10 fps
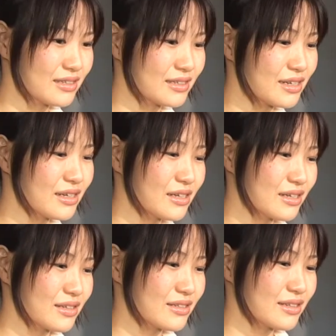てで
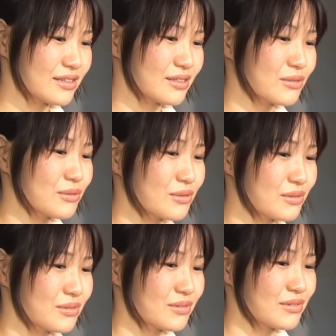その
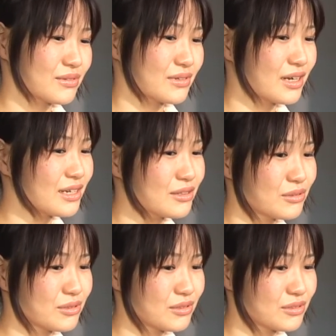彼
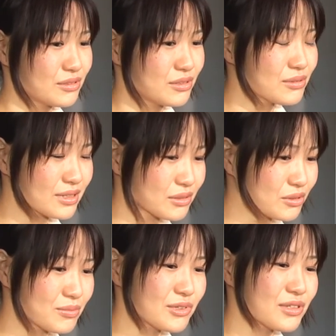のゾンタの
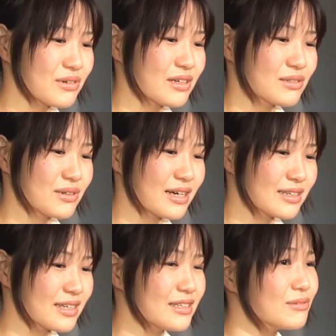思いとかと関
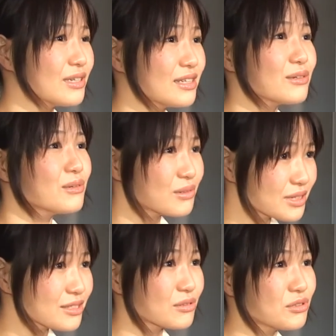係のないところ
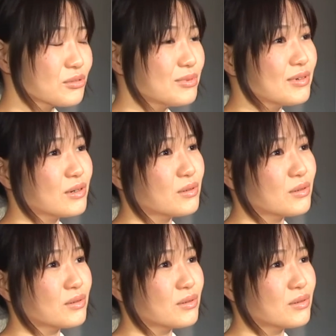でその指輪を